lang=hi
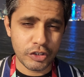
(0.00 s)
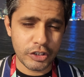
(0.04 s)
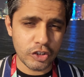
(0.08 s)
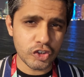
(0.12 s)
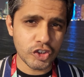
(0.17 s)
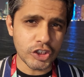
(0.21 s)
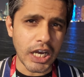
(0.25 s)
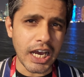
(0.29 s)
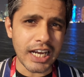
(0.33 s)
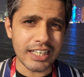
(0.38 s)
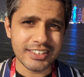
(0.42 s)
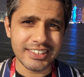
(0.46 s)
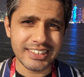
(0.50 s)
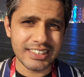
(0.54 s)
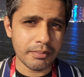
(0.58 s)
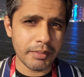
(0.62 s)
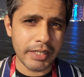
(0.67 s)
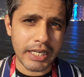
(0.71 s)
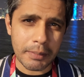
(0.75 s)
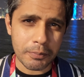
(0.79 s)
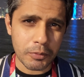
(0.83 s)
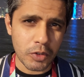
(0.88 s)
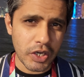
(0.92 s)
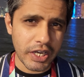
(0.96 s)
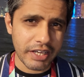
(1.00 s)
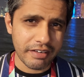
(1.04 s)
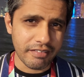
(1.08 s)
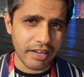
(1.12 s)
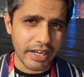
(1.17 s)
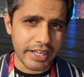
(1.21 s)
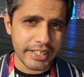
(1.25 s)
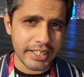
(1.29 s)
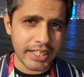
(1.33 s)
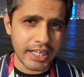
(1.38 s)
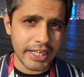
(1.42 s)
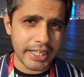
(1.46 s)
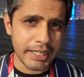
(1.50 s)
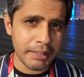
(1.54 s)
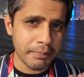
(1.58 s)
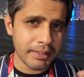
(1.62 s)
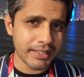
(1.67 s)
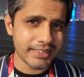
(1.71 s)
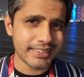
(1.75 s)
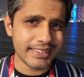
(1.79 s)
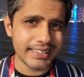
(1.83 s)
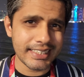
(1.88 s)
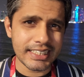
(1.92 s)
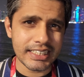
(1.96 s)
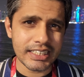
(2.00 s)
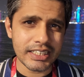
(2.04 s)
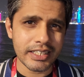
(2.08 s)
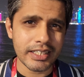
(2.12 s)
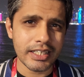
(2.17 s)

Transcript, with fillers: ये जो चार चीज़ें मैंने आपको गिनवाई ना इनमें से